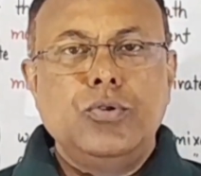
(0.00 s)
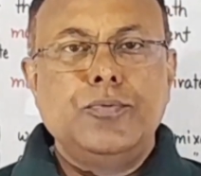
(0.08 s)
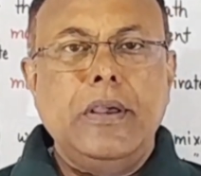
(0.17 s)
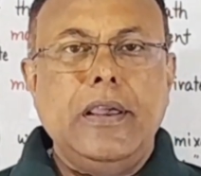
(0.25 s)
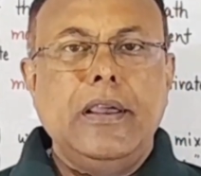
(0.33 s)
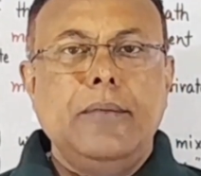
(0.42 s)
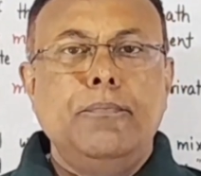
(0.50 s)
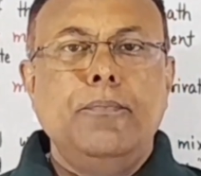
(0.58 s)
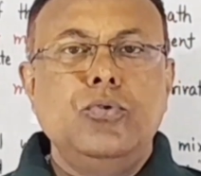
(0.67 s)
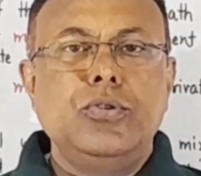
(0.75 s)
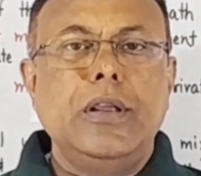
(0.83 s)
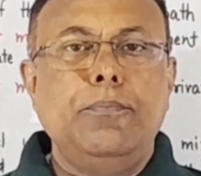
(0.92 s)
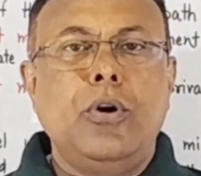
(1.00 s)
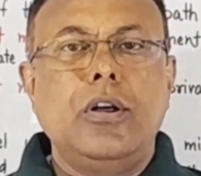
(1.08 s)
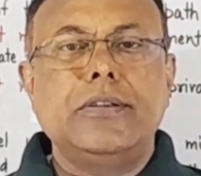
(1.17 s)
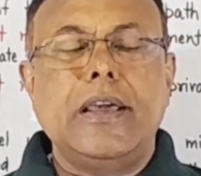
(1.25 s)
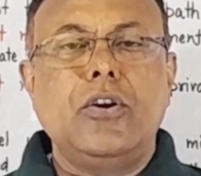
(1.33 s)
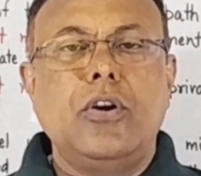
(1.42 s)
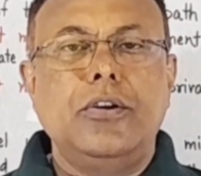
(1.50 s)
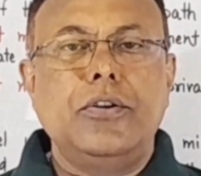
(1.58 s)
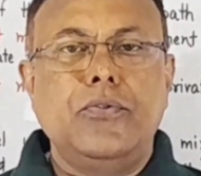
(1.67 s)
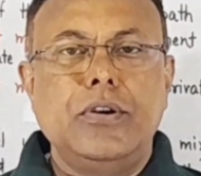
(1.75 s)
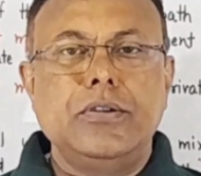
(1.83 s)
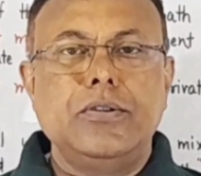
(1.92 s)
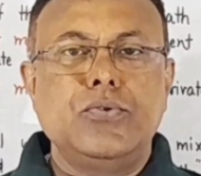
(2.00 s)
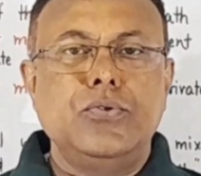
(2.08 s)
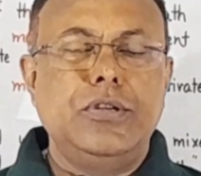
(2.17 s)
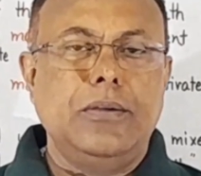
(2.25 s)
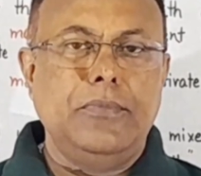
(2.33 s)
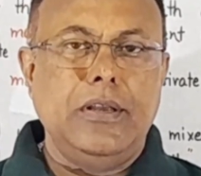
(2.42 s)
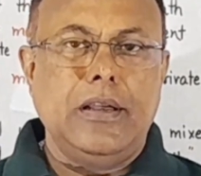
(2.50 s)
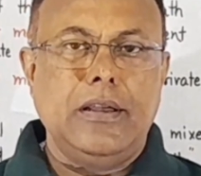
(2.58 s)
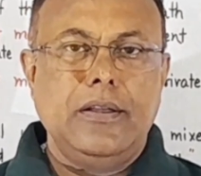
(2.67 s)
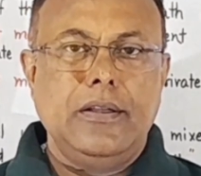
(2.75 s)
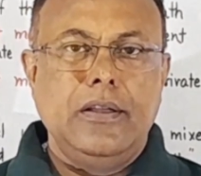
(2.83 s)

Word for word: उसमें उसने बहुत सारे कॉन्ट्रोवर्सीज़ को जन्म दिया